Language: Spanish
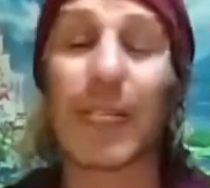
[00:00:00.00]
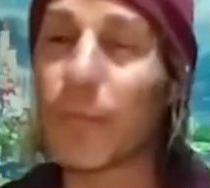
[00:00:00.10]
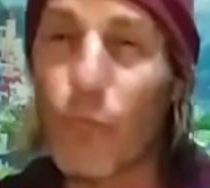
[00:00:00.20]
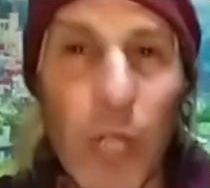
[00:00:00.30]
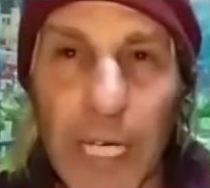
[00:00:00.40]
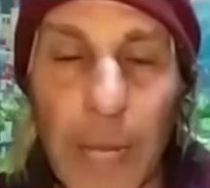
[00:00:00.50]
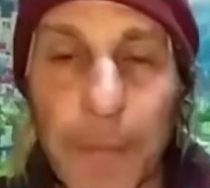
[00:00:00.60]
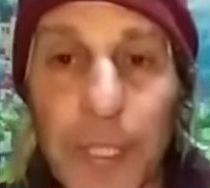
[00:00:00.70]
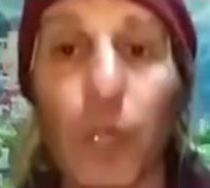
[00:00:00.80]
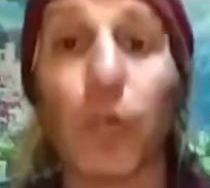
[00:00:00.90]
muy
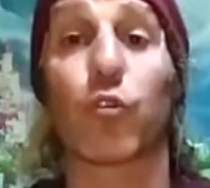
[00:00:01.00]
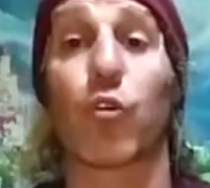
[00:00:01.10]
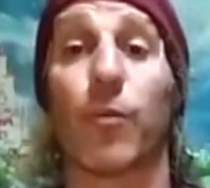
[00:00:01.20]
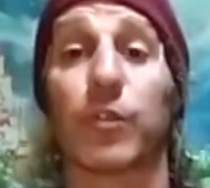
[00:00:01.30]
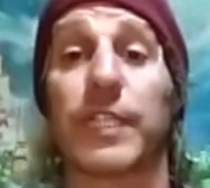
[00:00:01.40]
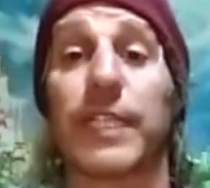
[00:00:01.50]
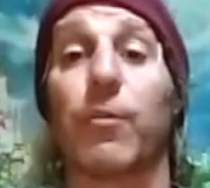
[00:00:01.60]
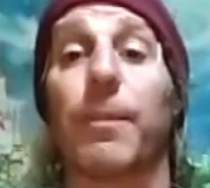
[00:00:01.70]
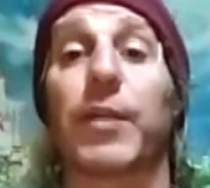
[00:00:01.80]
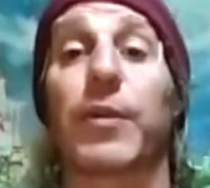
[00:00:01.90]
rápido cómo tener
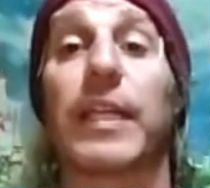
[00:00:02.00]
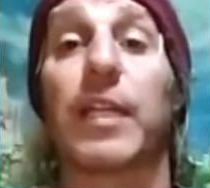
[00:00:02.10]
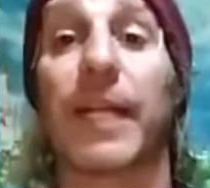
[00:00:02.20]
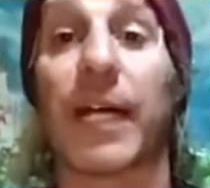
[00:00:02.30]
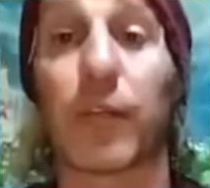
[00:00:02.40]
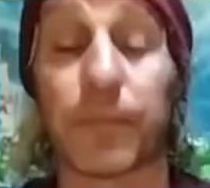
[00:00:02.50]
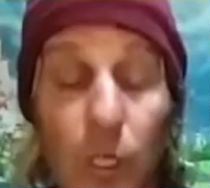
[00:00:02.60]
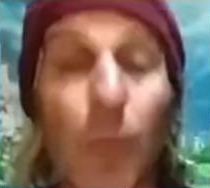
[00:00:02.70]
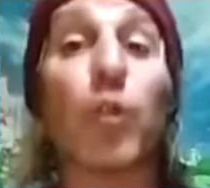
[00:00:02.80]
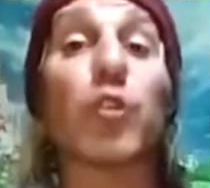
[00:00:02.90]
un perro equilibrado,
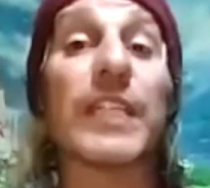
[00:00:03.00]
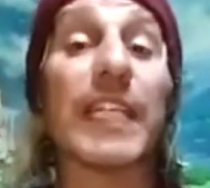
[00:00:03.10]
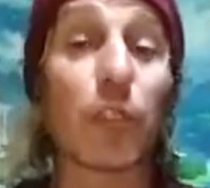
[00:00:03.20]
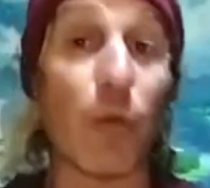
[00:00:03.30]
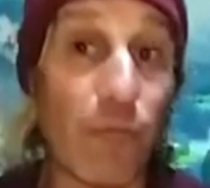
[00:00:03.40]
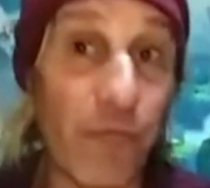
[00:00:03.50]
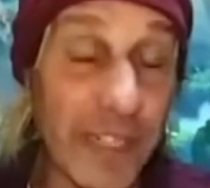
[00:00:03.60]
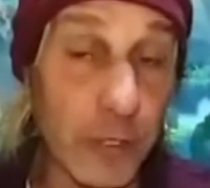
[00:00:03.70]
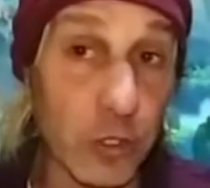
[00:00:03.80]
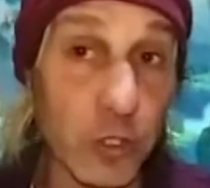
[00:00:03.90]
cómo no tener
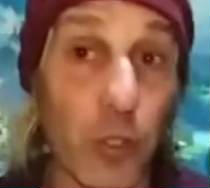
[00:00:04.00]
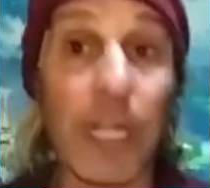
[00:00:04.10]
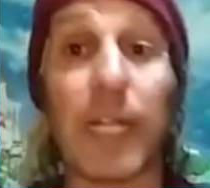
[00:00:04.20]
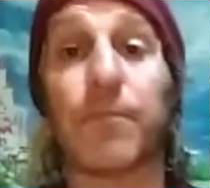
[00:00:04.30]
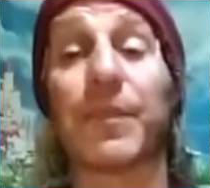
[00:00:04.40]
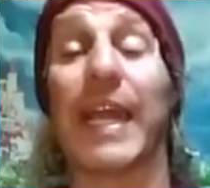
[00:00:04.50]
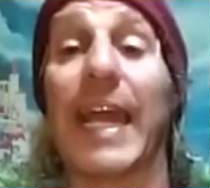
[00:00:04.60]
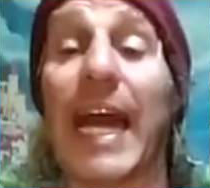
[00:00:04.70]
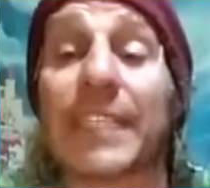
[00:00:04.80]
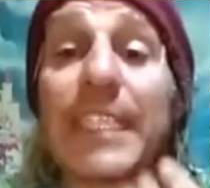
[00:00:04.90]
conflictos con él,
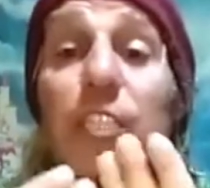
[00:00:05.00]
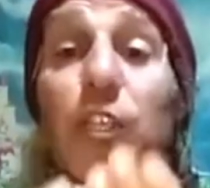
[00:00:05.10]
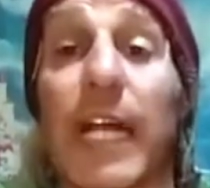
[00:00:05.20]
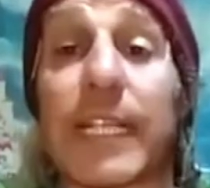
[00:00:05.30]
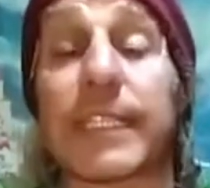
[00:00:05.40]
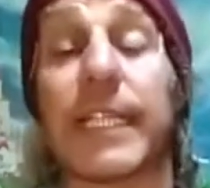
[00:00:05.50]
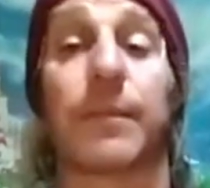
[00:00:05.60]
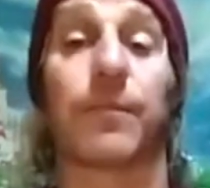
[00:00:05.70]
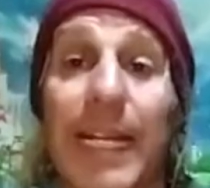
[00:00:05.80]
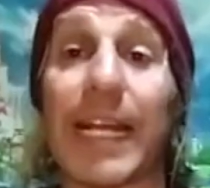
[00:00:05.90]
asesorarte
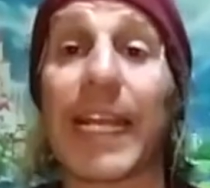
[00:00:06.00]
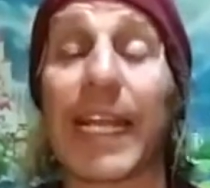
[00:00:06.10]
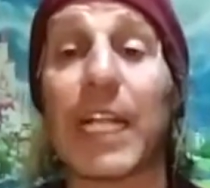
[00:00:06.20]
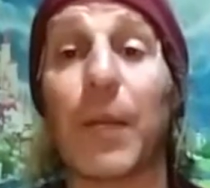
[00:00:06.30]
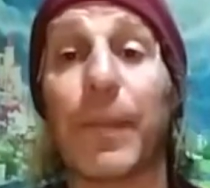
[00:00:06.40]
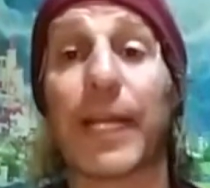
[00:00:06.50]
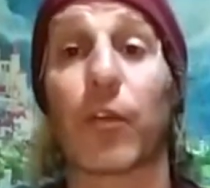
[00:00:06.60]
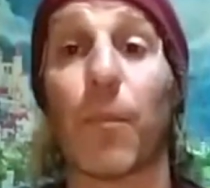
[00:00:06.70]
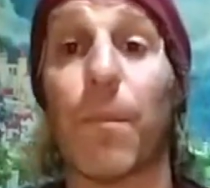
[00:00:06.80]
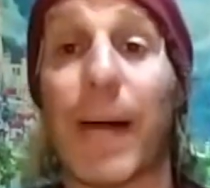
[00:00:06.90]
para elegir el
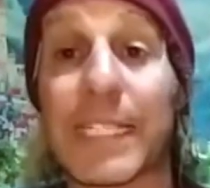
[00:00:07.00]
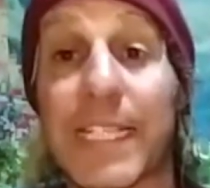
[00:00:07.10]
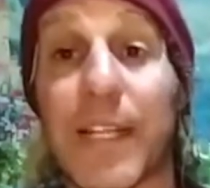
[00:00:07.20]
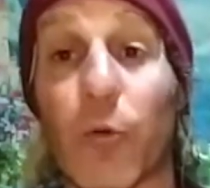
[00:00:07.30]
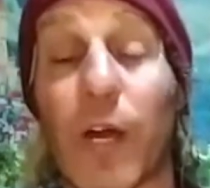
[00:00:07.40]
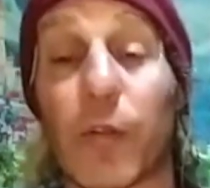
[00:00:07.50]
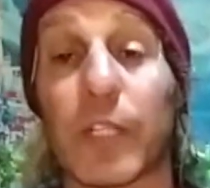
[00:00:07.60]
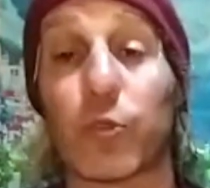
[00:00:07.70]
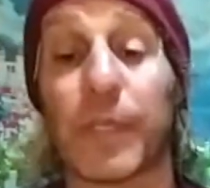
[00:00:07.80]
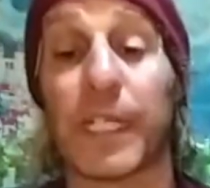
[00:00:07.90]
perro más adecuado
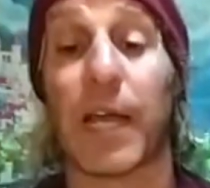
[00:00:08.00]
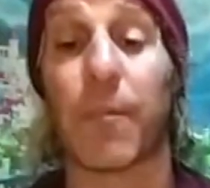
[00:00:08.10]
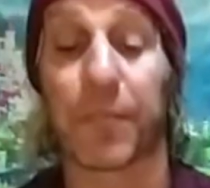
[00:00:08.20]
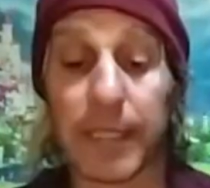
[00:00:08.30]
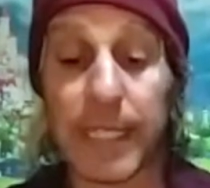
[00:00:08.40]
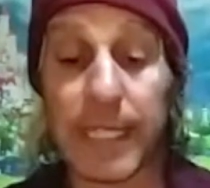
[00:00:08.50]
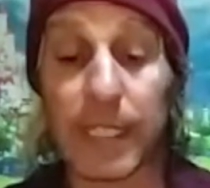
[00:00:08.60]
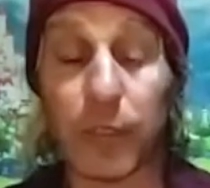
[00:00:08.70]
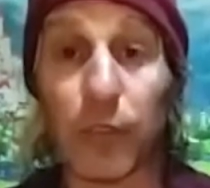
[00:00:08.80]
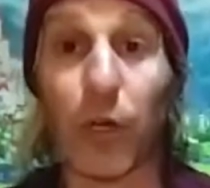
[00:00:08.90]
a tu vida y
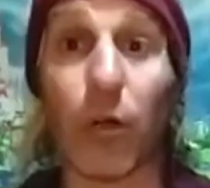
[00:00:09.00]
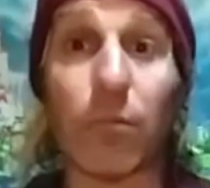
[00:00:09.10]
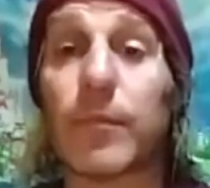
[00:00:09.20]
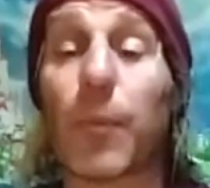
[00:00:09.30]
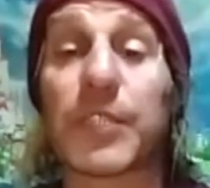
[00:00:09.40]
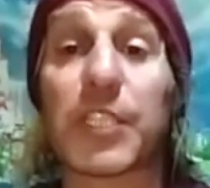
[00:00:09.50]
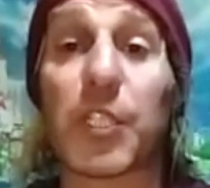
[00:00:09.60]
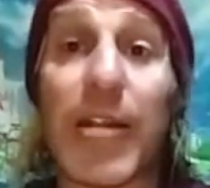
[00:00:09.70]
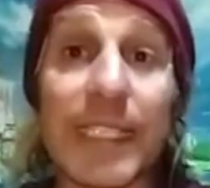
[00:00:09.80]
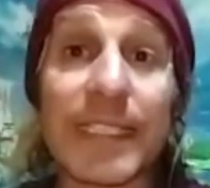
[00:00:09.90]
no
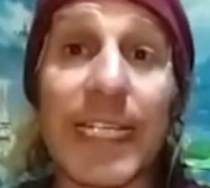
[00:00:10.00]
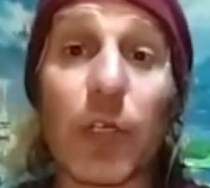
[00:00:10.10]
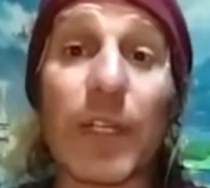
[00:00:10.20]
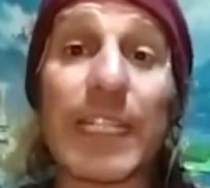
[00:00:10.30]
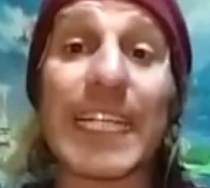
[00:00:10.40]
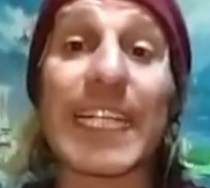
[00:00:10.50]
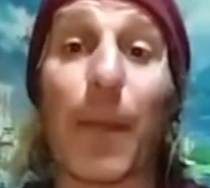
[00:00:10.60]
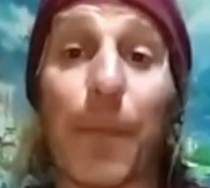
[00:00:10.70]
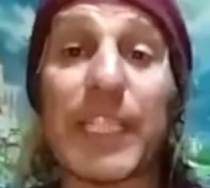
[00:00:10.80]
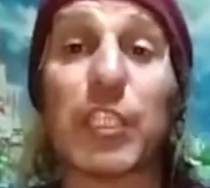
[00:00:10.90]
obsesionarte con ese
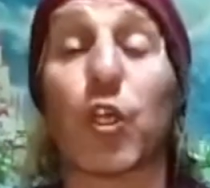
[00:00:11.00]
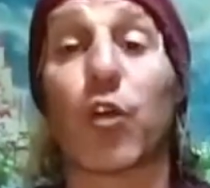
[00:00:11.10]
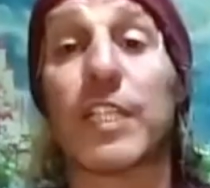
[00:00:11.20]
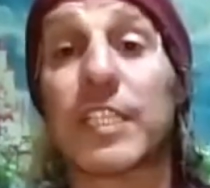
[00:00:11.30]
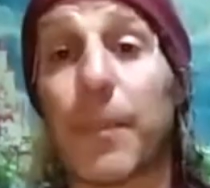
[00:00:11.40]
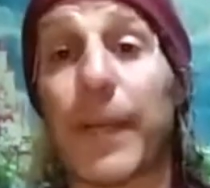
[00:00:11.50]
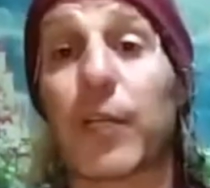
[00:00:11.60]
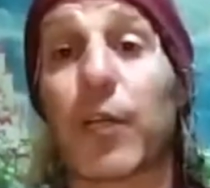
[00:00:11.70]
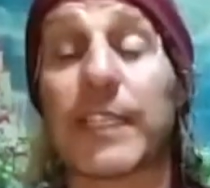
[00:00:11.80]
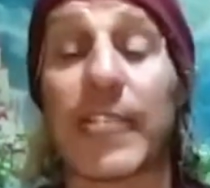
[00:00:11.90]
capricho, con ese
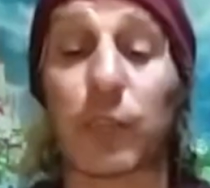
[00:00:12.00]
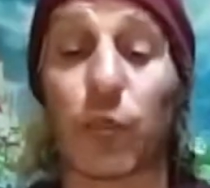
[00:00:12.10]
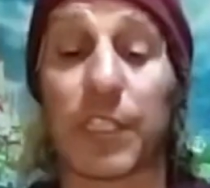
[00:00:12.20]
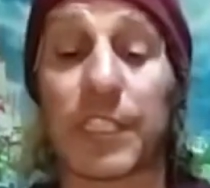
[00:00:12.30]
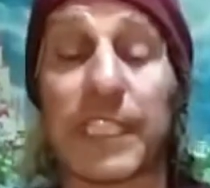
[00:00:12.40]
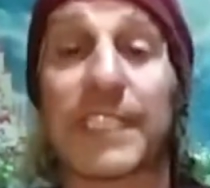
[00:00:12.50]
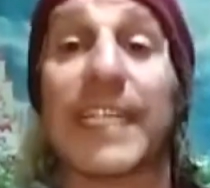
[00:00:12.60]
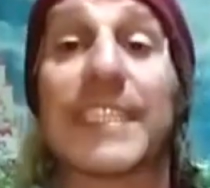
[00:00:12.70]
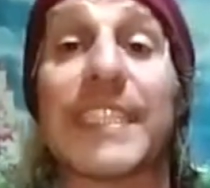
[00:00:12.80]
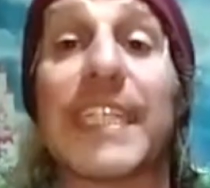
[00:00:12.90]
perro que tanto
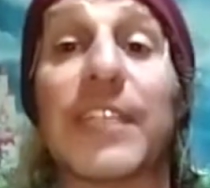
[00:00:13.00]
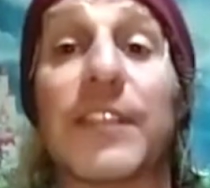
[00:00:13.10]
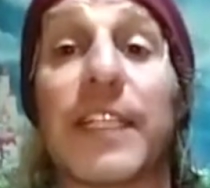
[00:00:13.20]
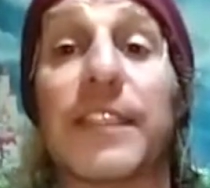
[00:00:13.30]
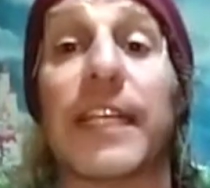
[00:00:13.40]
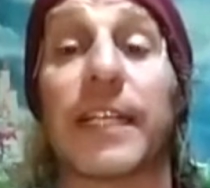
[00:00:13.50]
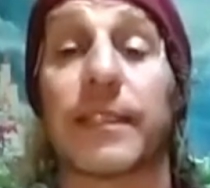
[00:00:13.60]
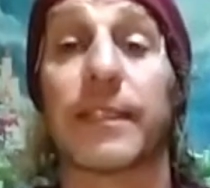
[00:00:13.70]
quisiste sin entender